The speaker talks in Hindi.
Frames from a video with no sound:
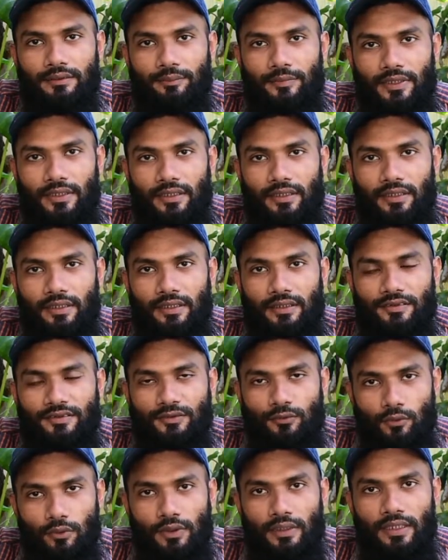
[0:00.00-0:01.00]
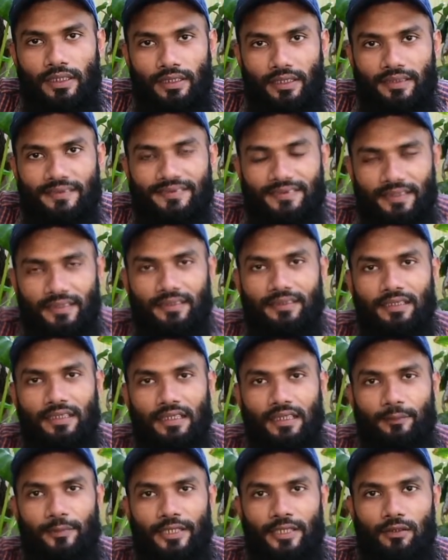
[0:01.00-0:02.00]
आज मैं स्कूल की क्लास
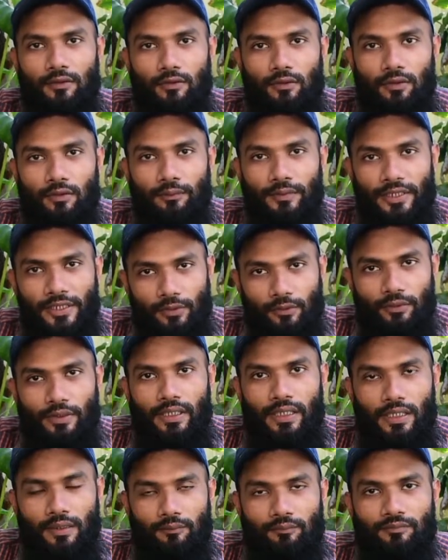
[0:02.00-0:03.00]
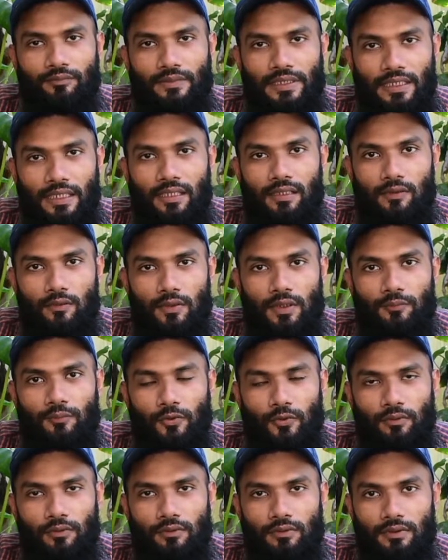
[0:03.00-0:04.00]
याद करके बैठा हूँ और महीनों के नाम बता रहा हूँ
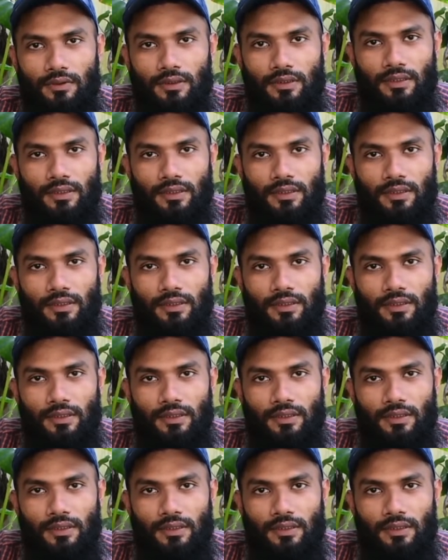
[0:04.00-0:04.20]
आपको